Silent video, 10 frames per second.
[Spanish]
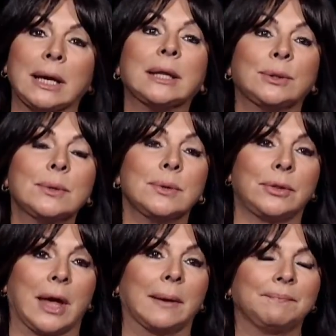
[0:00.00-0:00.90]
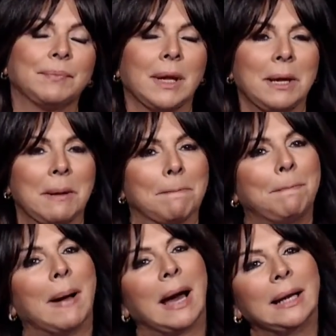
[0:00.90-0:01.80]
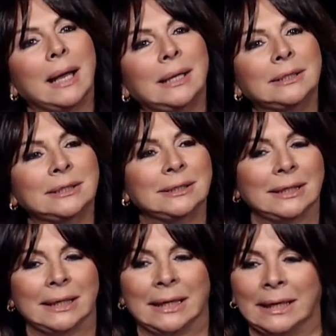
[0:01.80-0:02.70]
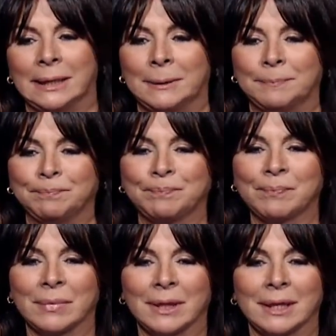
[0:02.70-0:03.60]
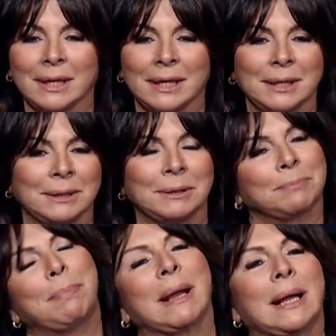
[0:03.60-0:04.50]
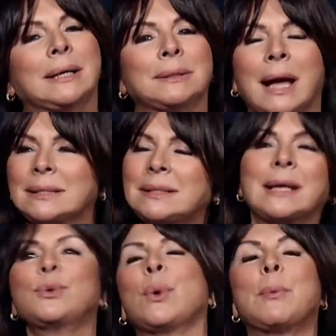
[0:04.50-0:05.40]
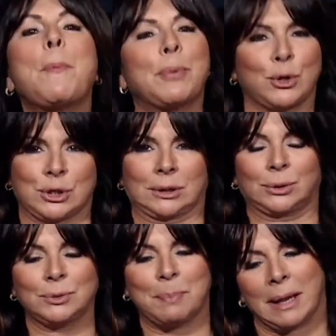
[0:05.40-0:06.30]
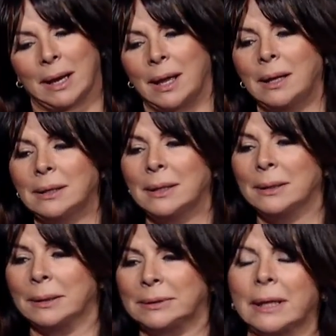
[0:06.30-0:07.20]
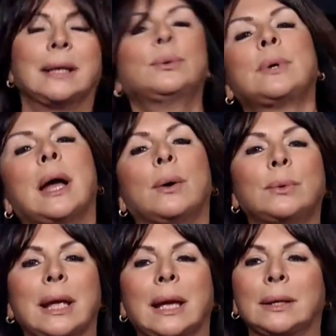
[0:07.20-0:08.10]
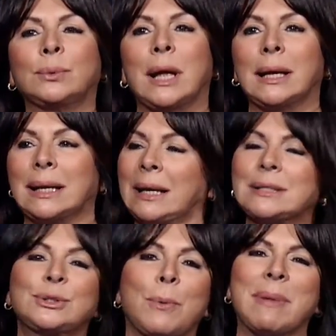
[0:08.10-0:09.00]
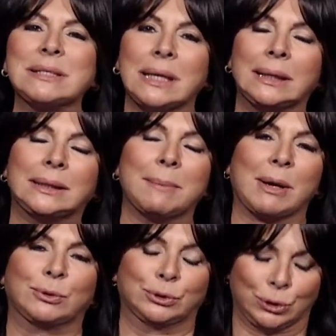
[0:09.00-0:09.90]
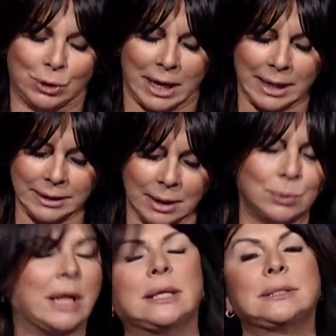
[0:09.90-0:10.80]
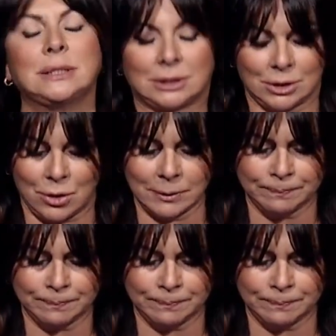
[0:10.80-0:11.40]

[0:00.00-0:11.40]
que Dios nos da para, eh, para hacer nuevos proyectos, para eh, tener una, relación más íntima con Dios. Cada día es una decisión,